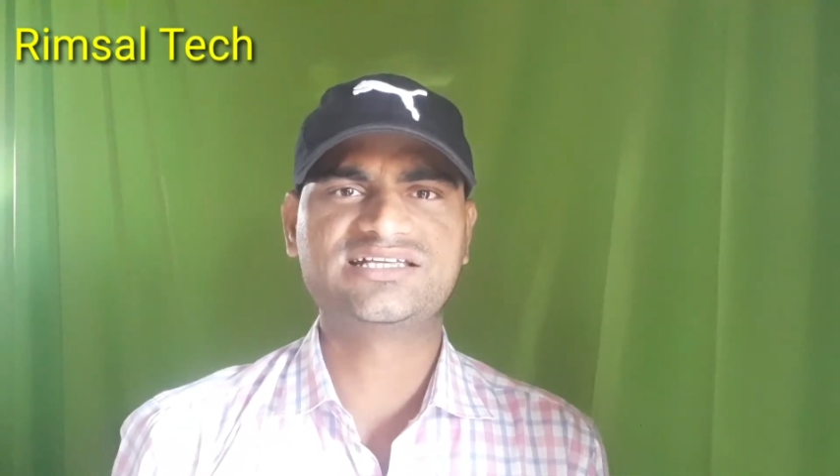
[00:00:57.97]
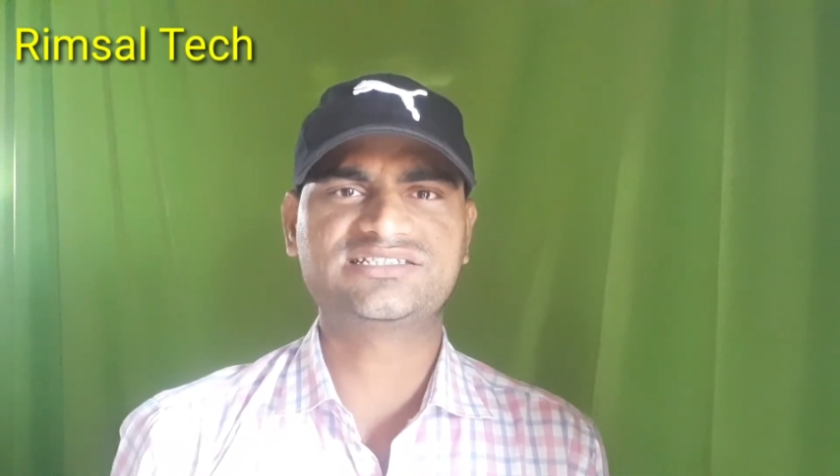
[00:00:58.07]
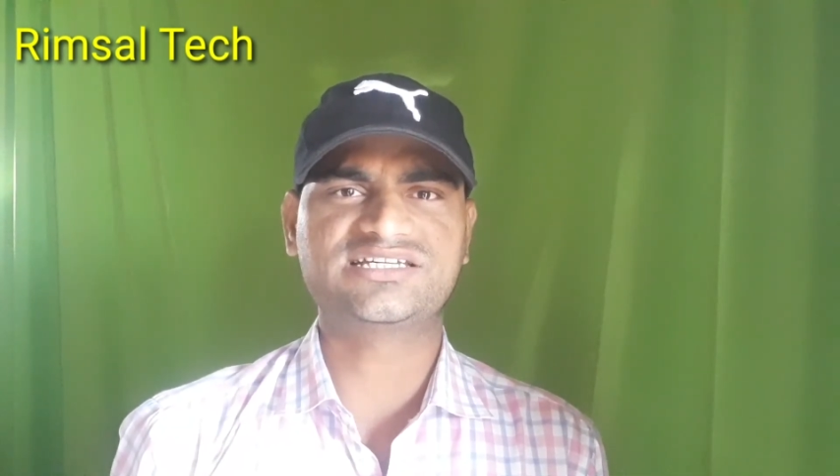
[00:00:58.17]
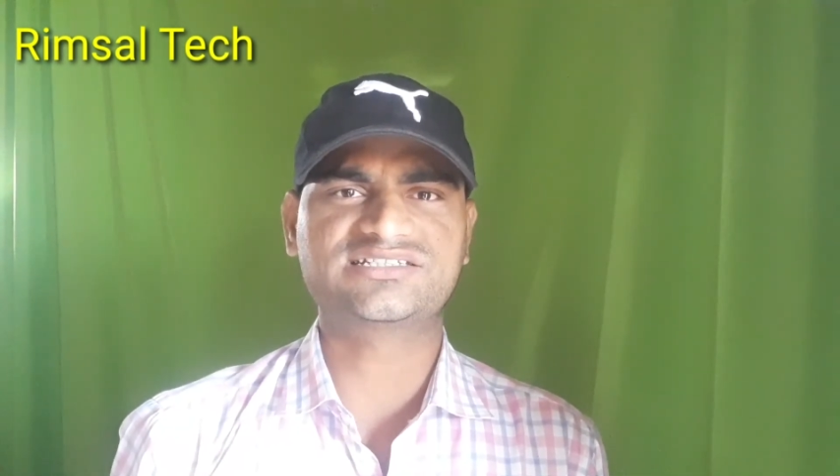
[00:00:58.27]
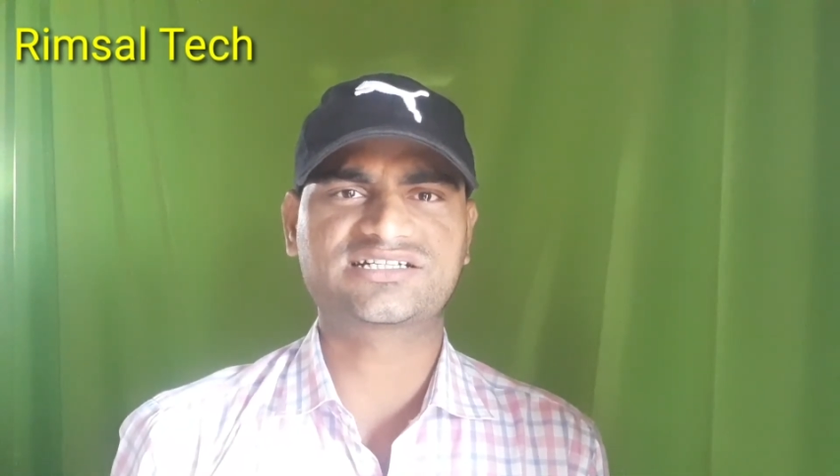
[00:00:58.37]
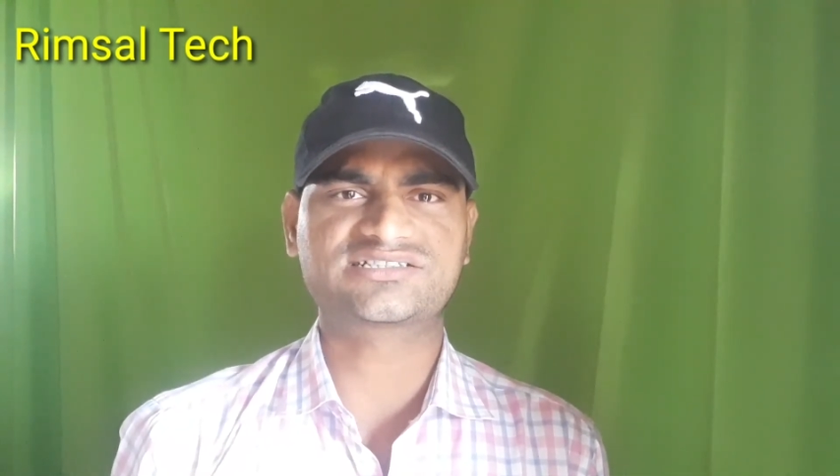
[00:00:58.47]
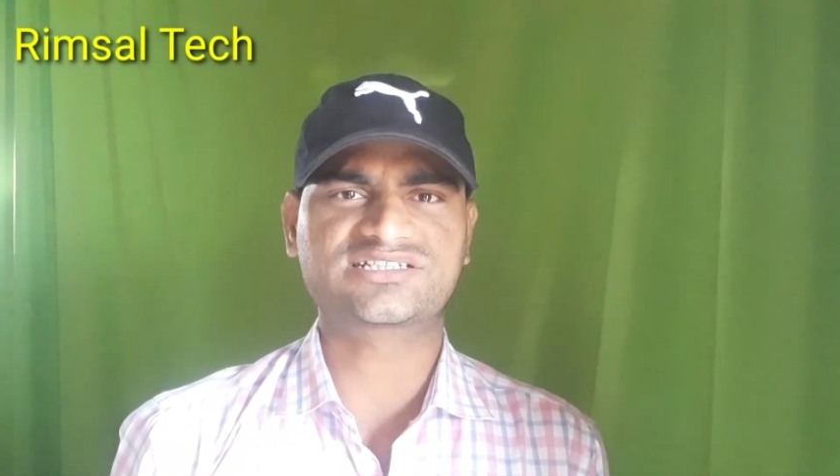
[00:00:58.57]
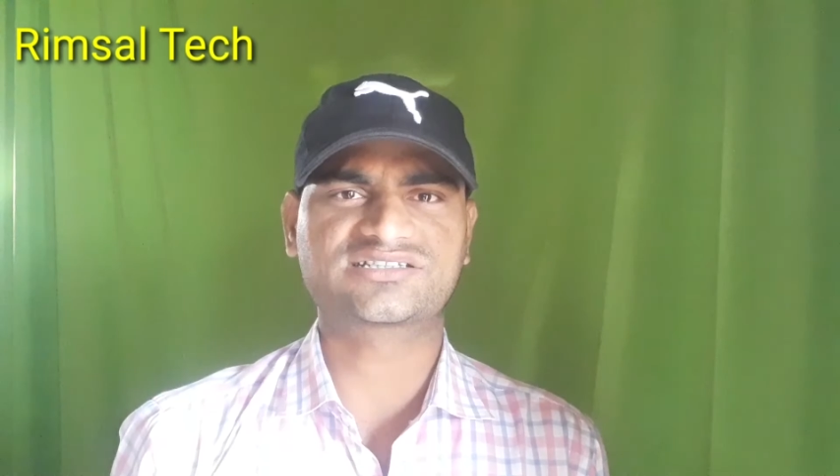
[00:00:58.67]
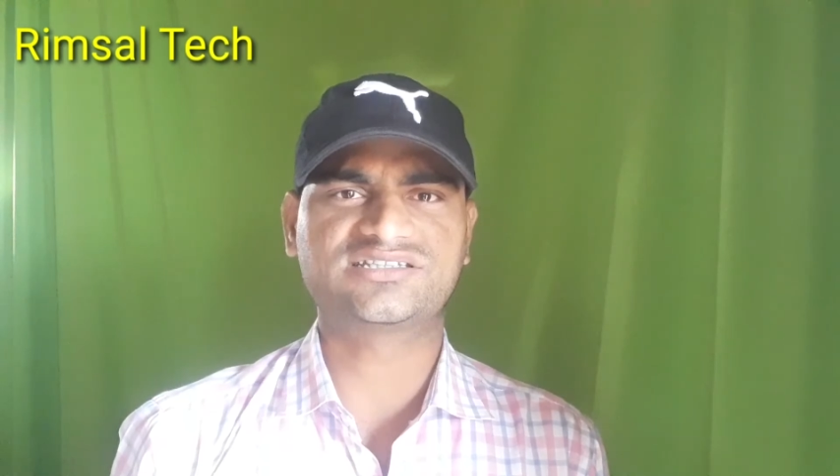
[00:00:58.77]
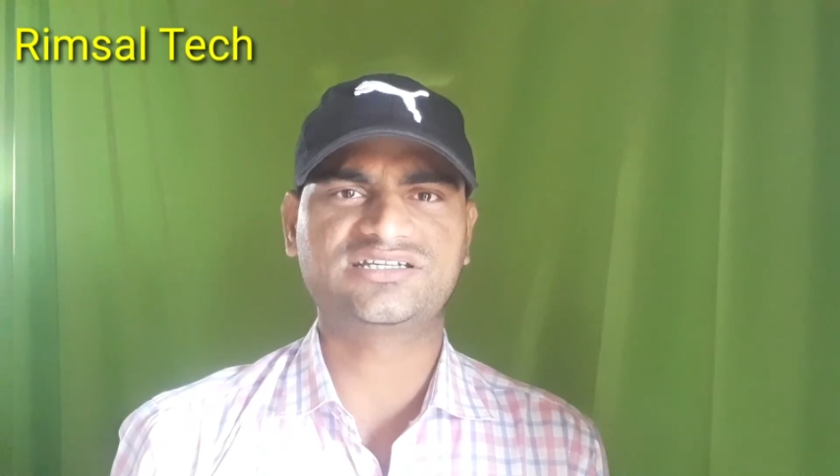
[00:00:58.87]
चेंज कर
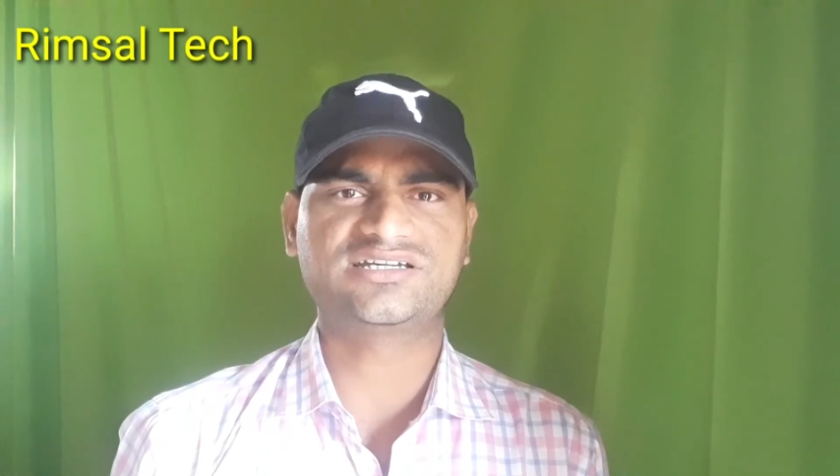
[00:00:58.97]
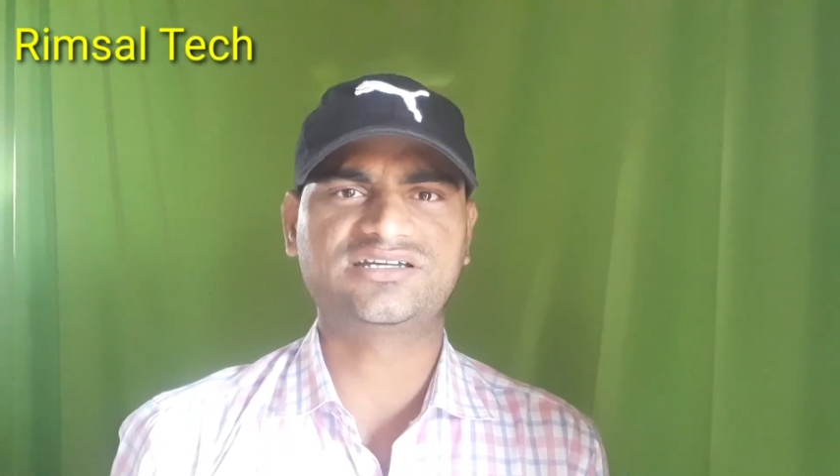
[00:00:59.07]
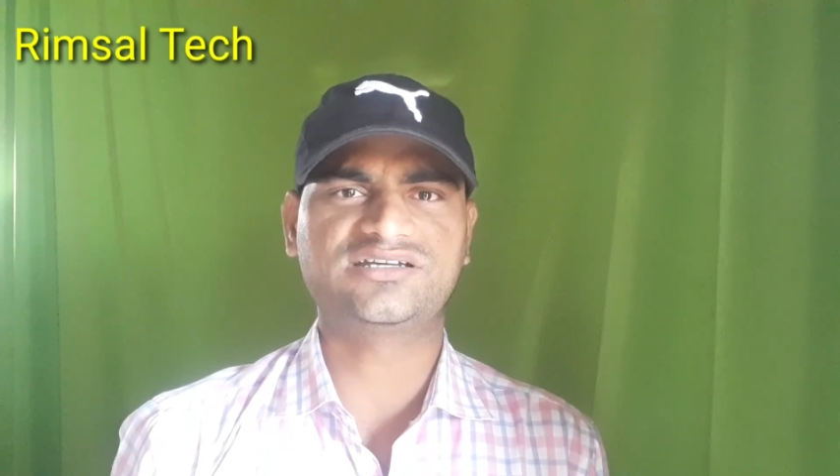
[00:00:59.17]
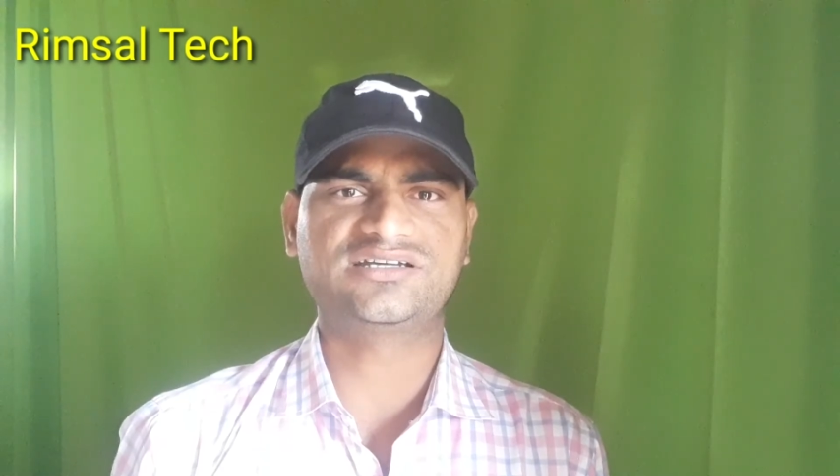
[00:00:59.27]
सकते हैं